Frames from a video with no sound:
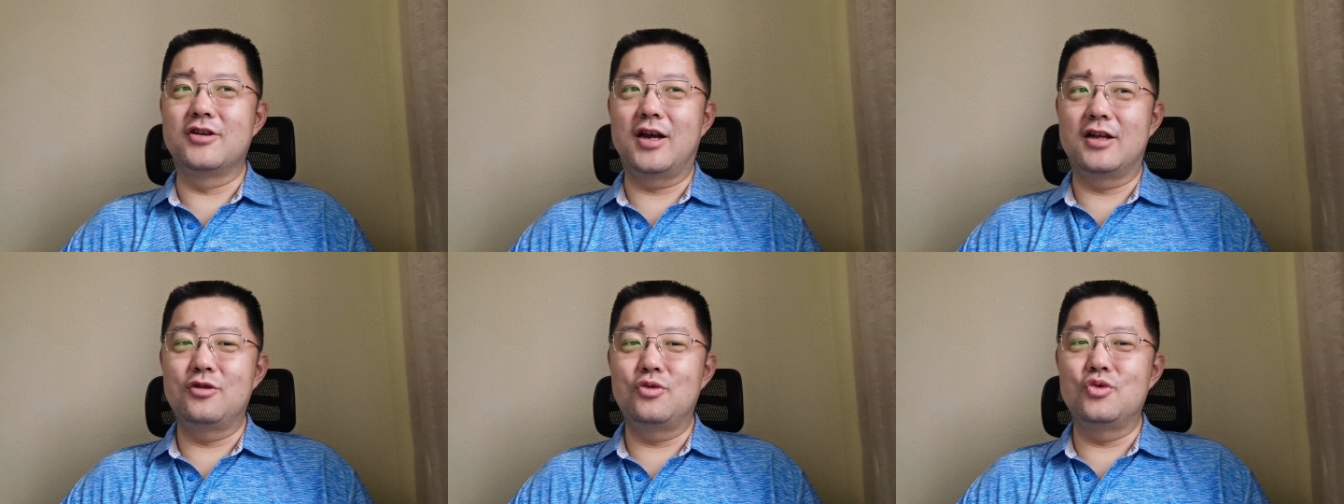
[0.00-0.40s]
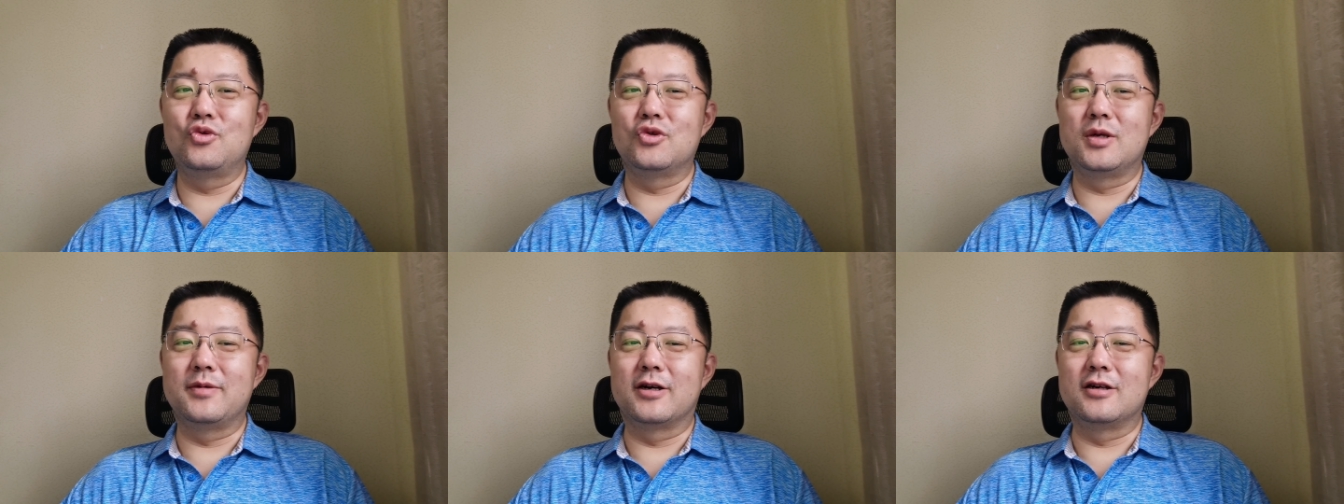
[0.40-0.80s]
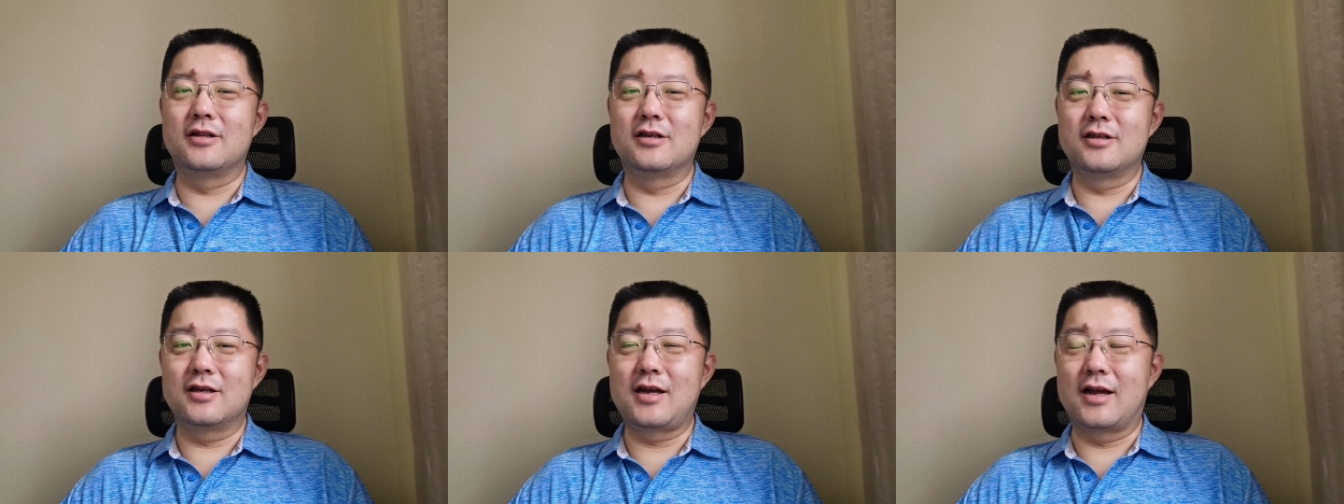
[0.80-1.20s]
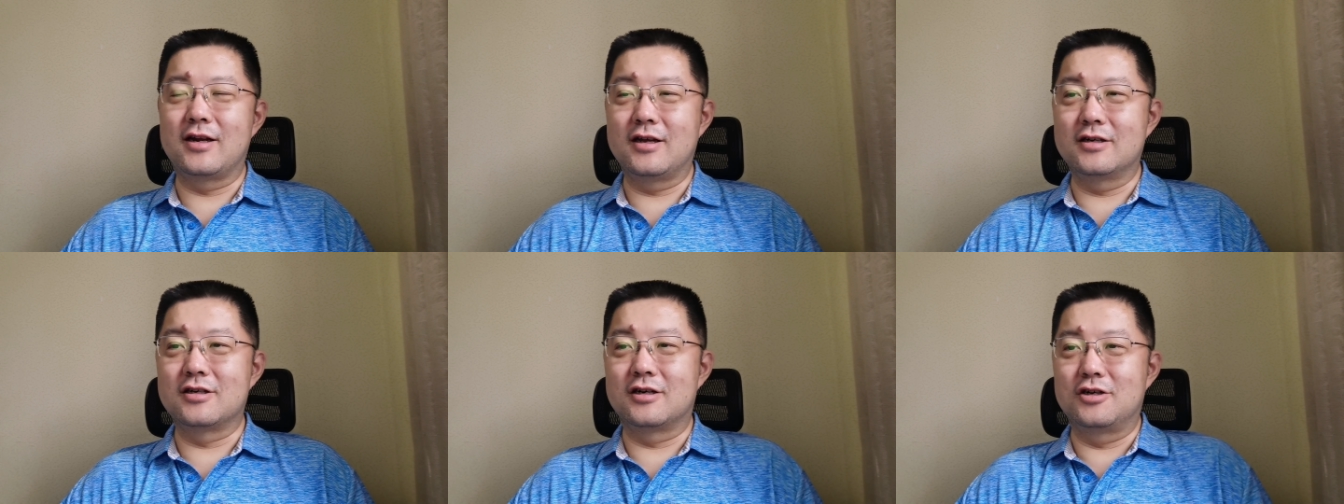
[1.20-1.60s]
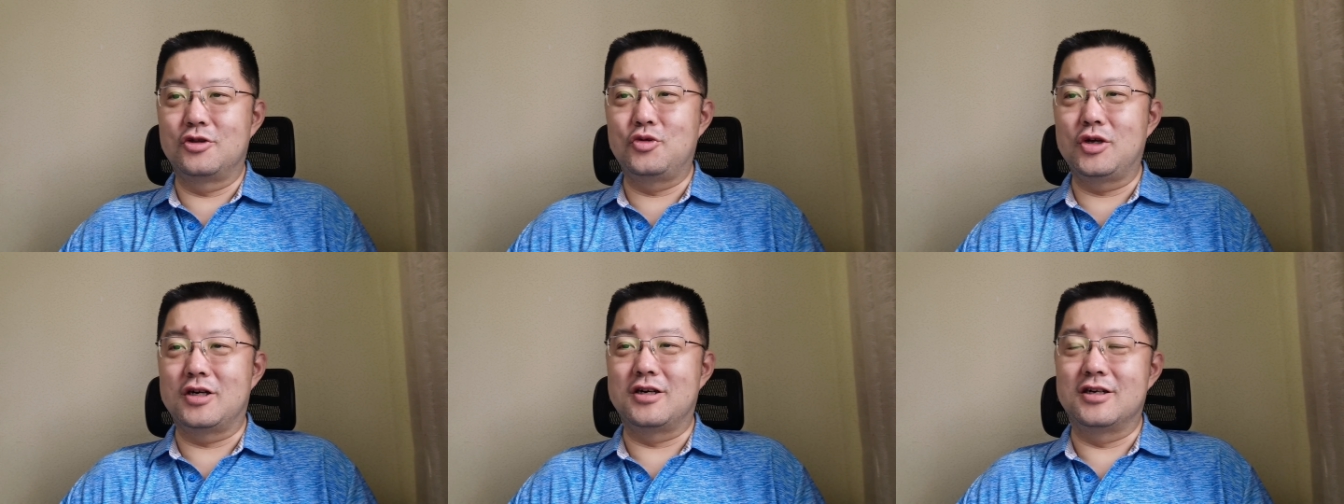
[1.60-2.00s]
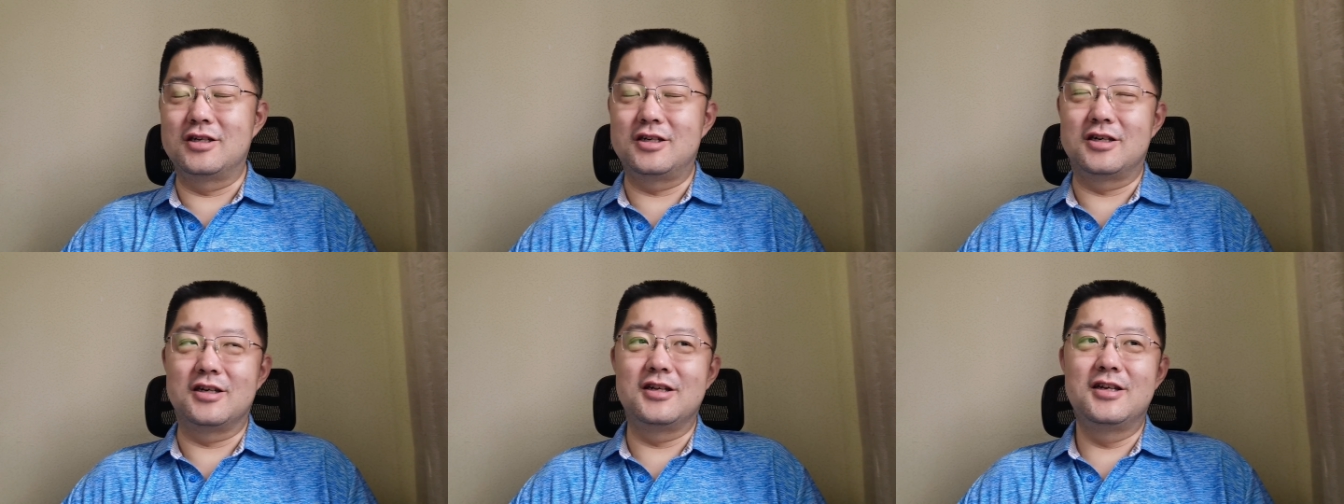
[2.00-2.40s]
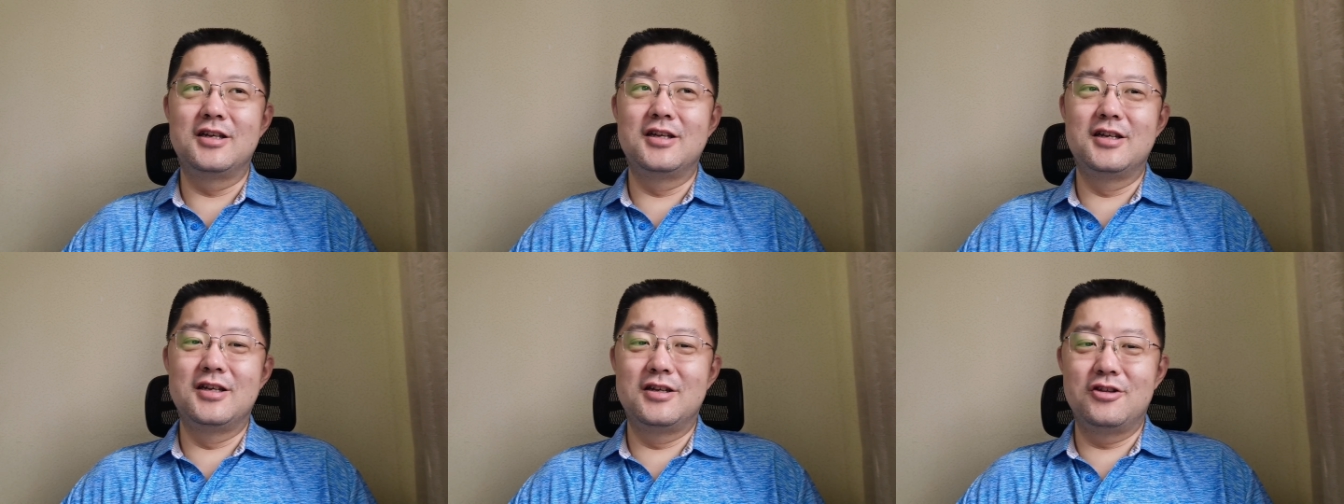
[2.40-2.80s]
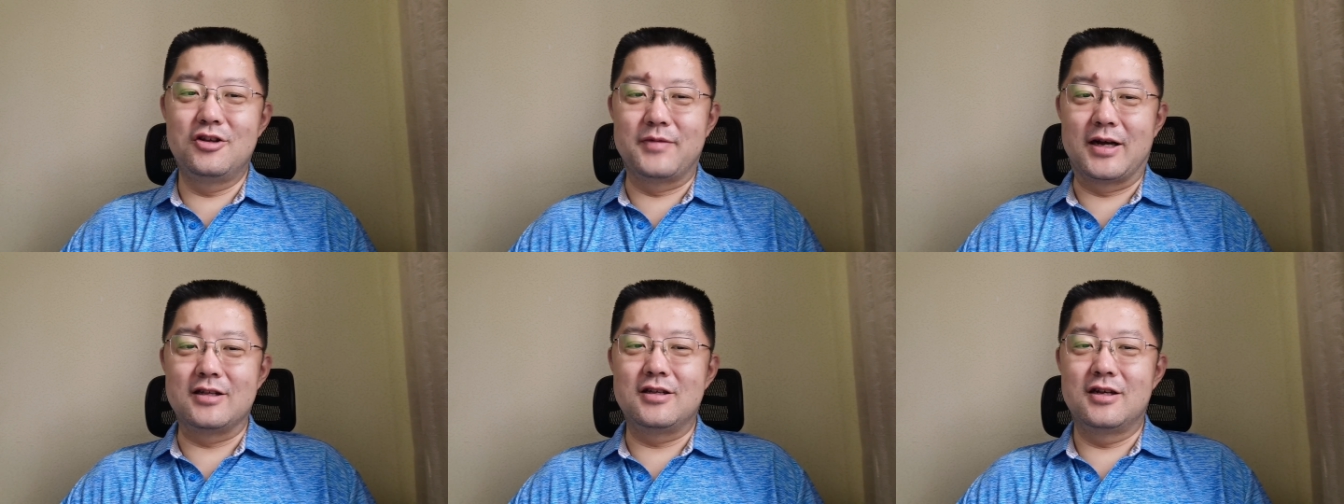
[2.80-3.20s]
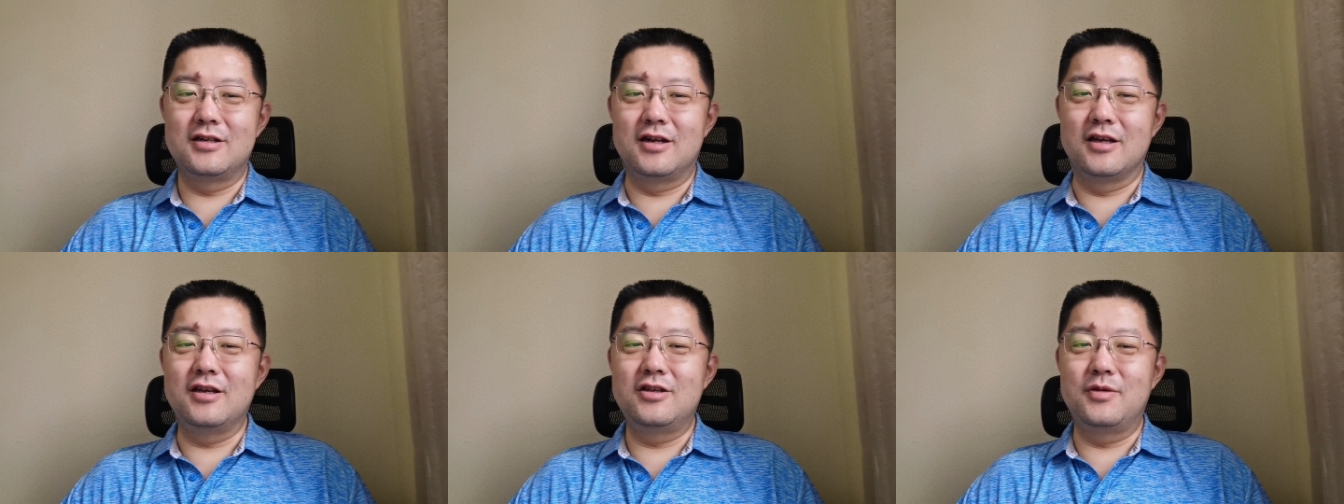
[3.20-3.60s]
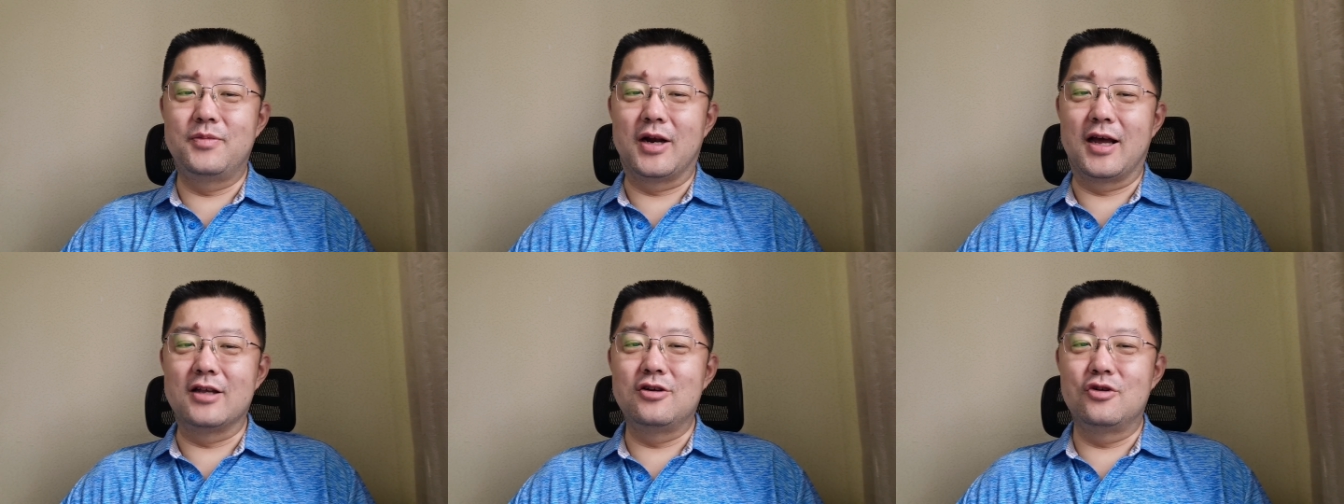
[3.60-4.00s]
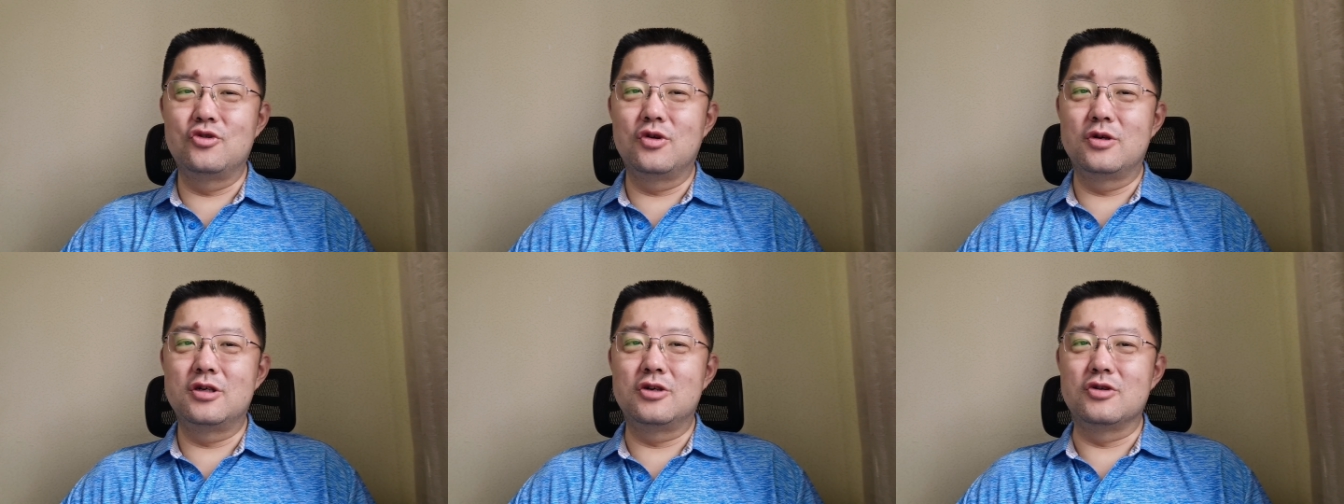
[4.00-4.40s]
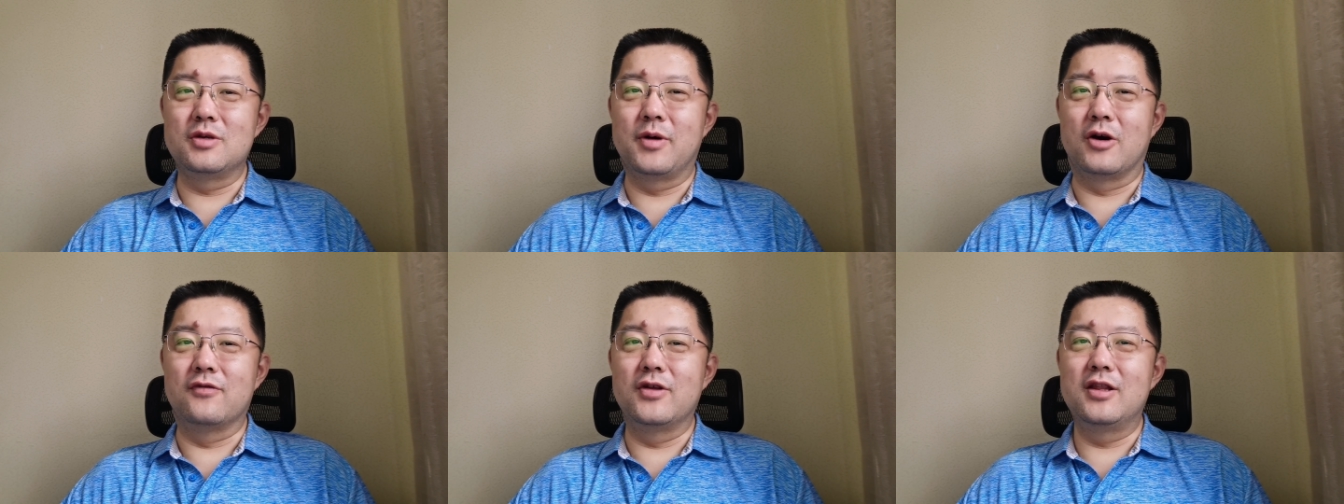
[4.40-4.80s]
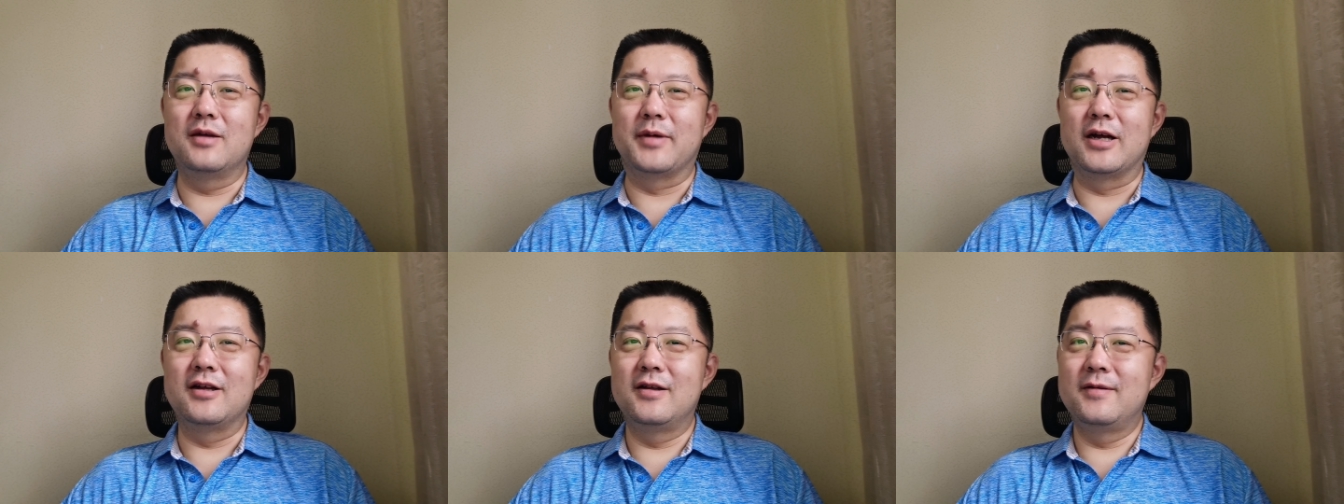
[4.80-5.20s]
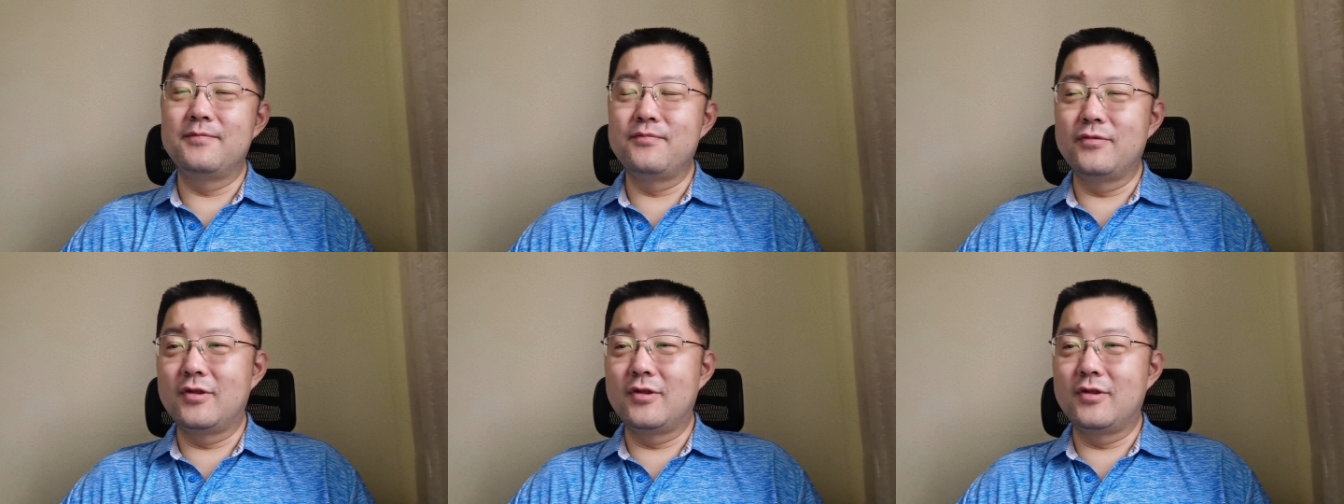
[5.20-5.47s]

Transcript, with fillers: 所以安兔兔这帮人呢，就干这个事儿是最合适的，对吧？他人家就本来就是做手机跑分的嘛，